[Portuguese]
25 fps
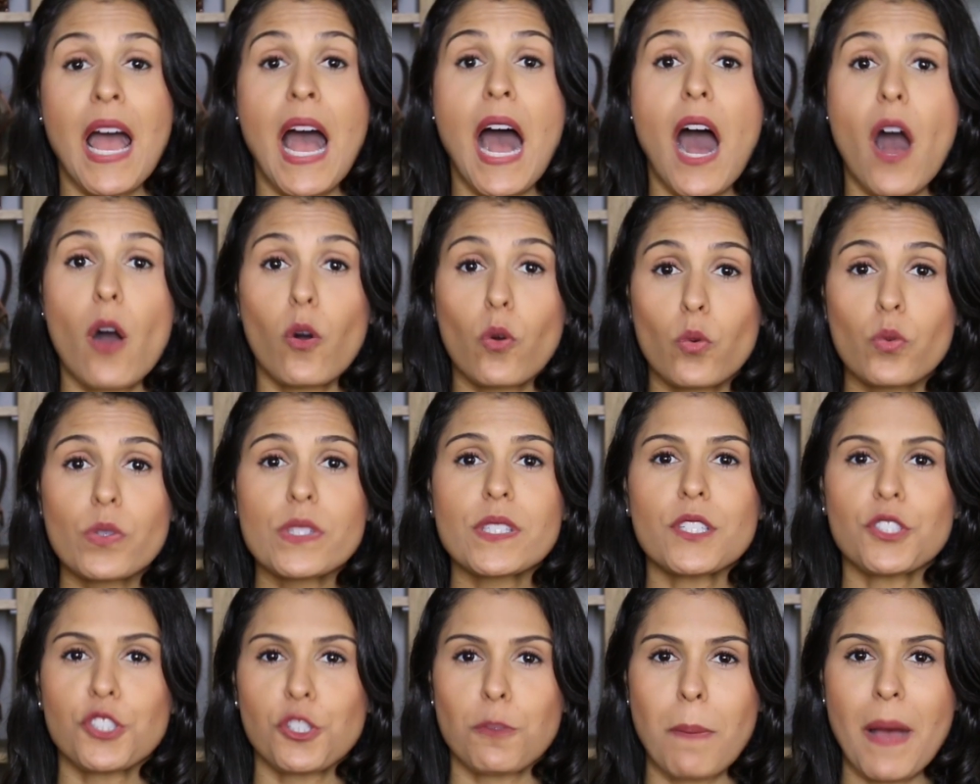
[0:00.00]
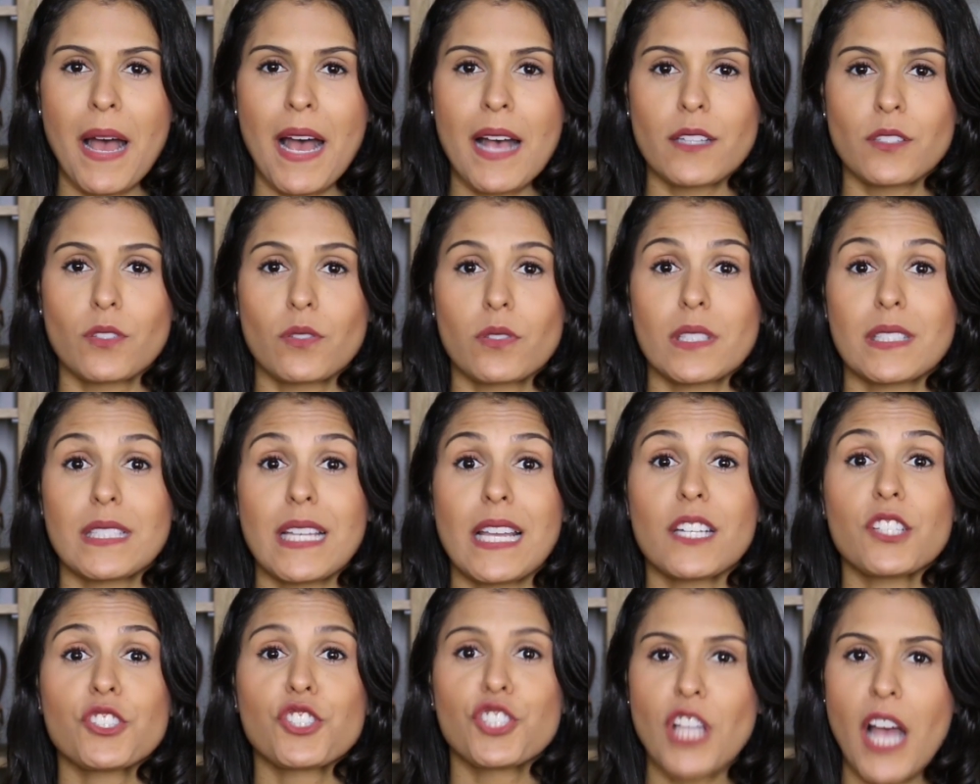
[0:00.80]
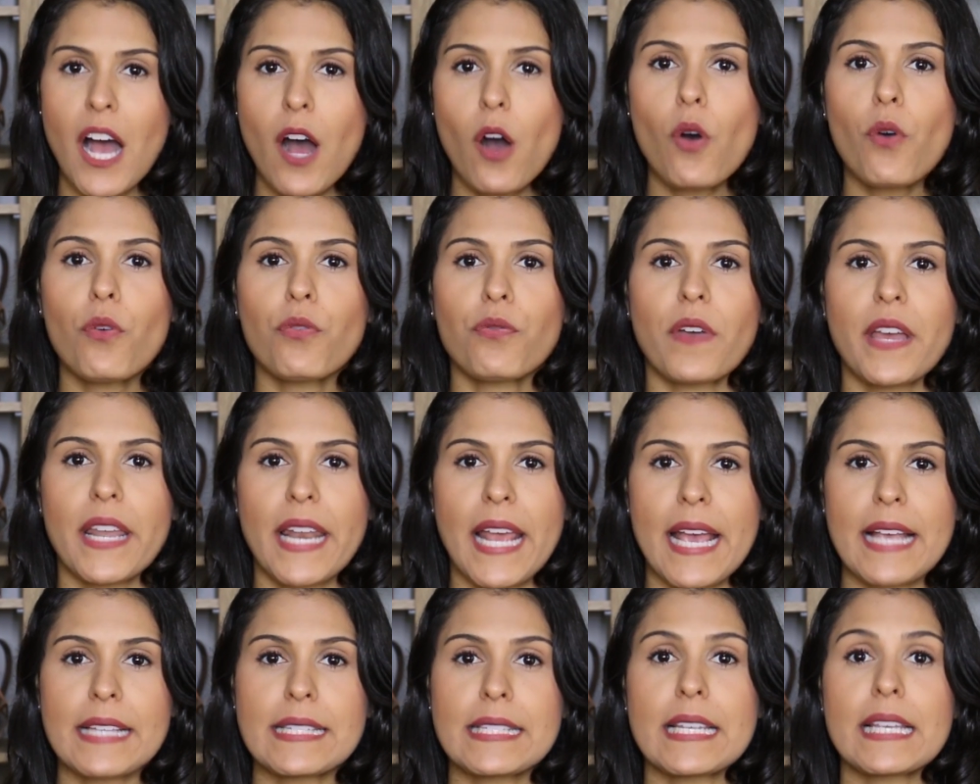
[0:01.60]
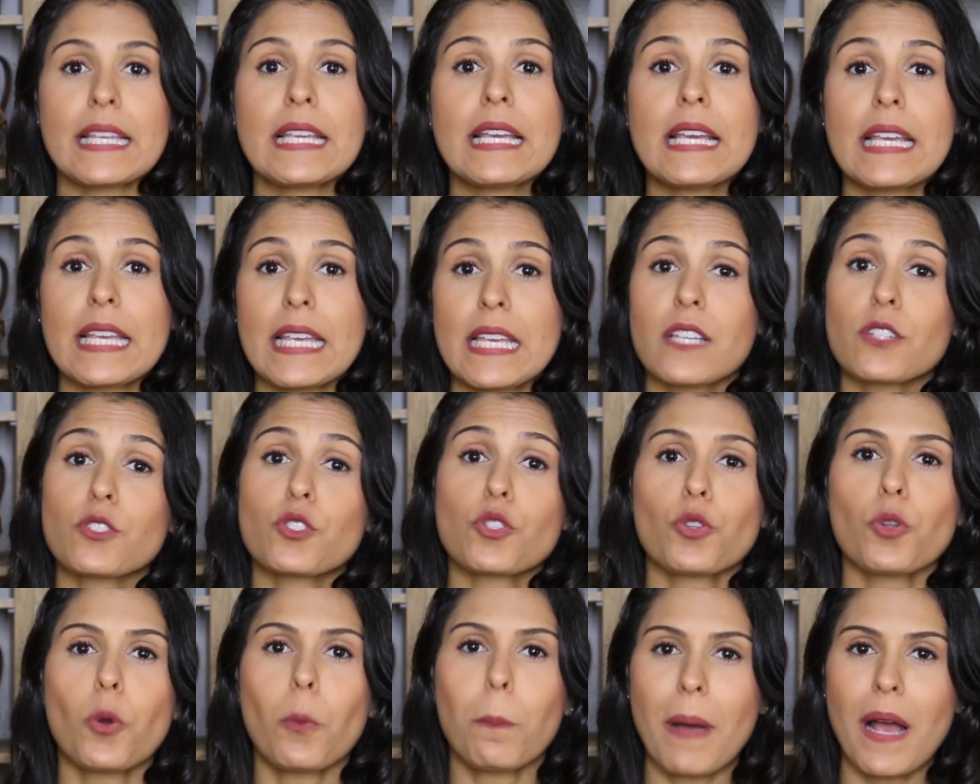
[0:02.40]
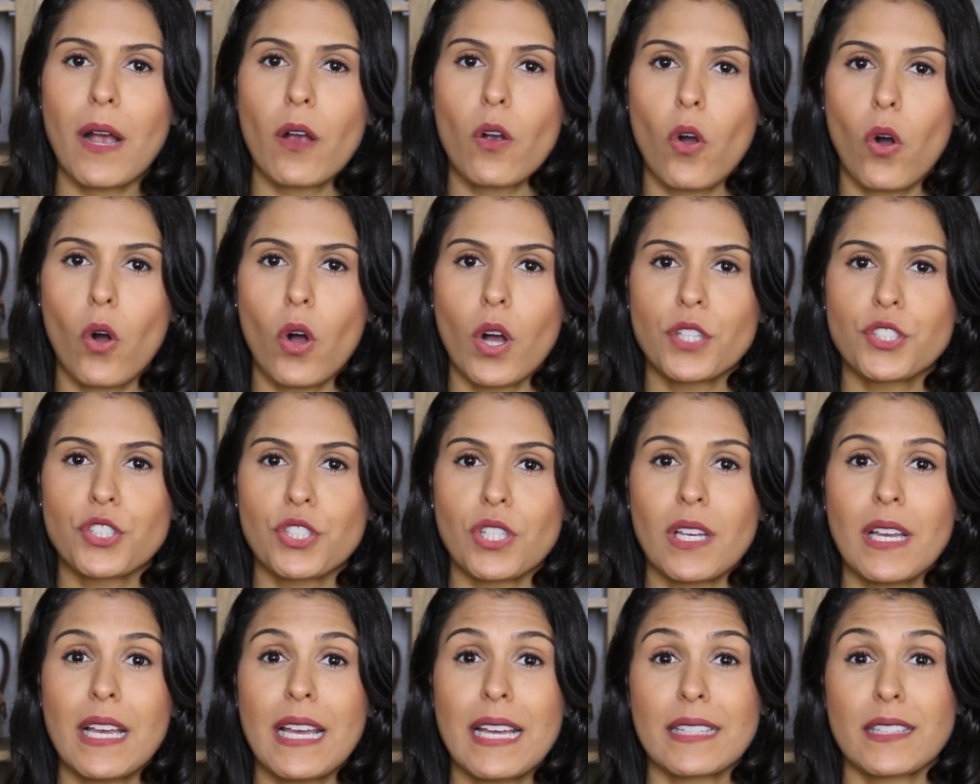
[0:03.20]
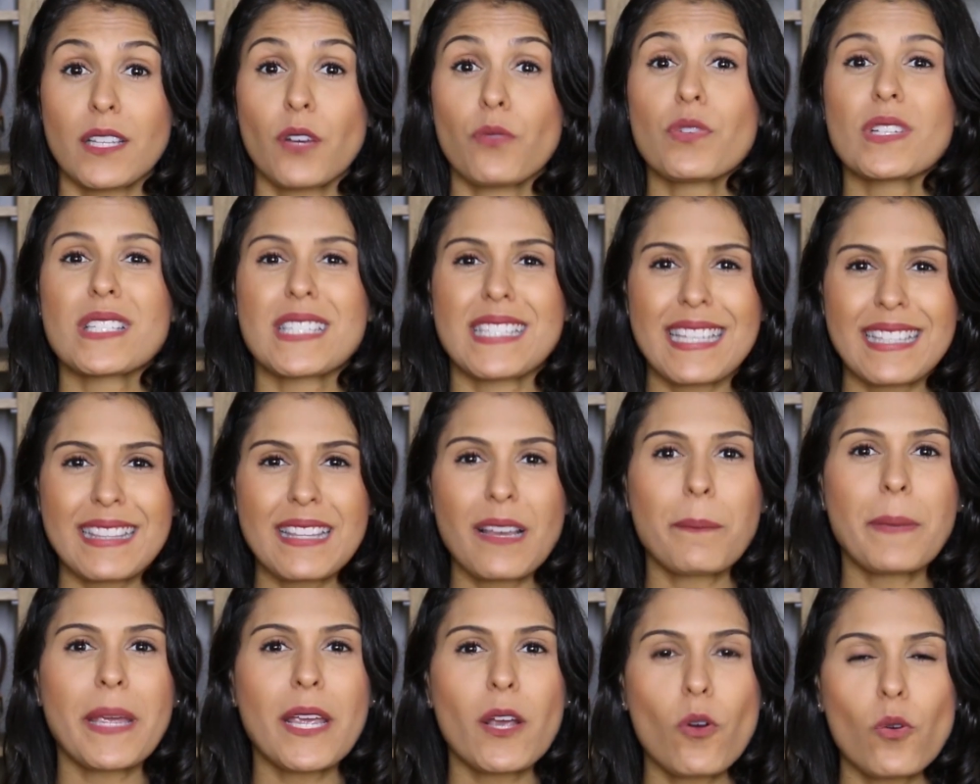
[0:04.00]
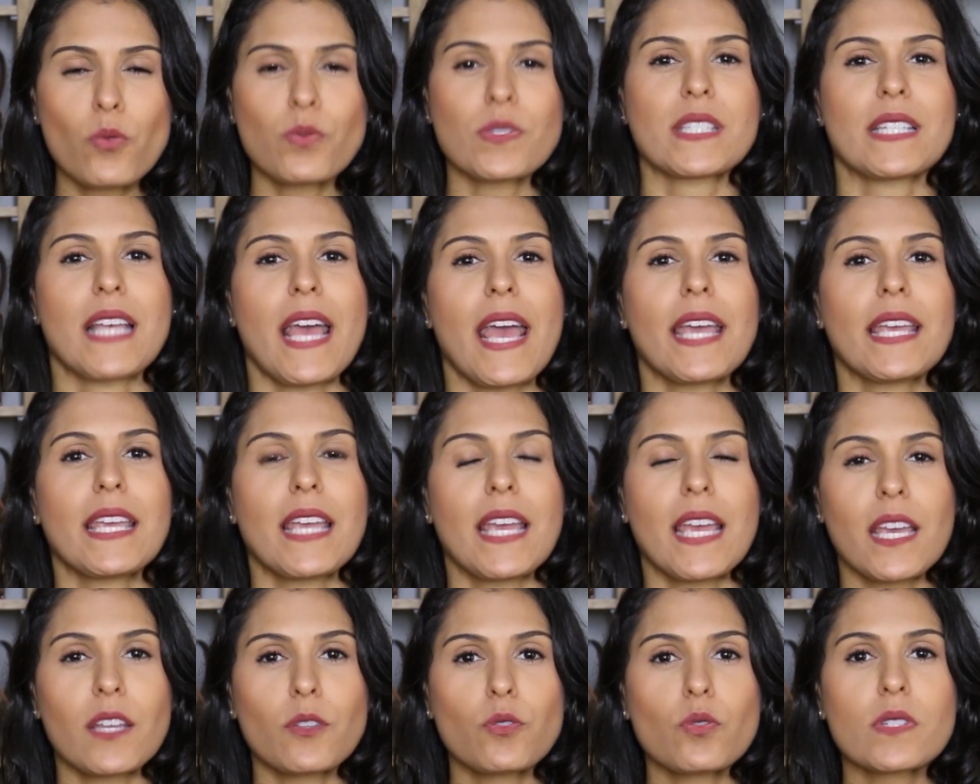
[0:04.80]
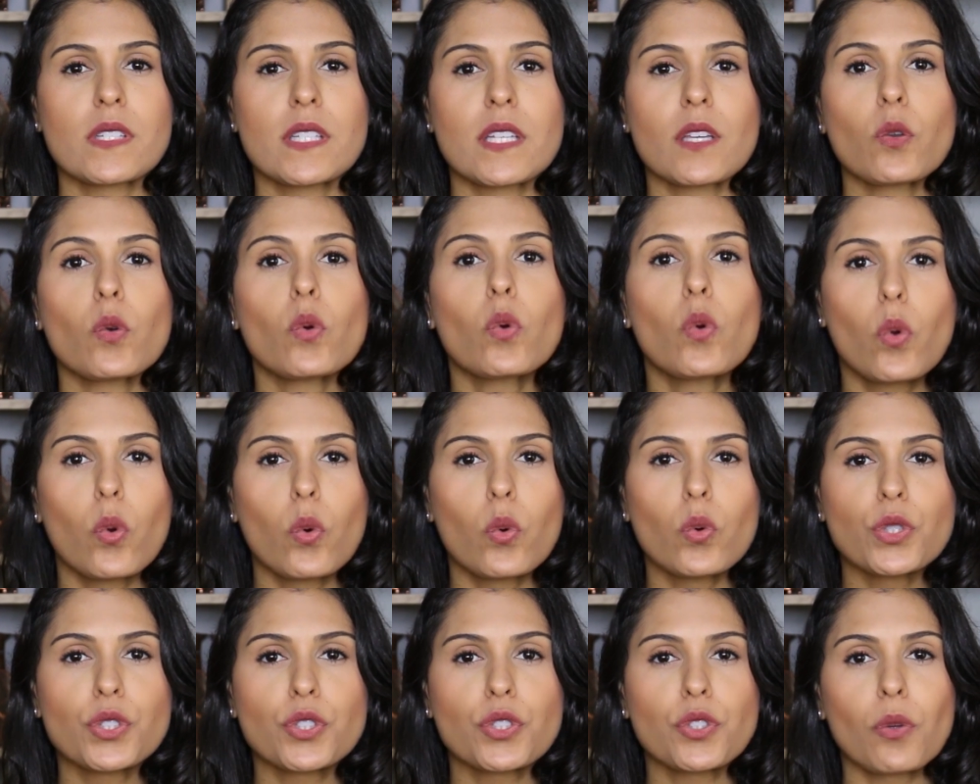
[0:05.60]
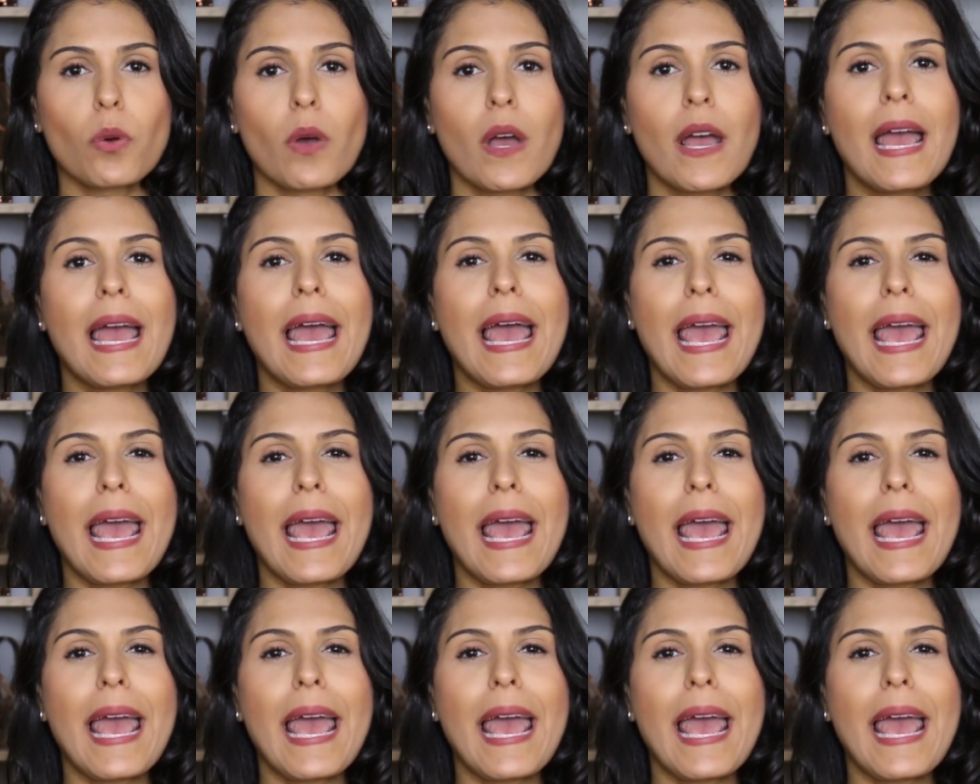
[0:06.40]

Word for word: Alguns espaços eles já oferecem isso no pacote, então você também consegue reduzir o custo.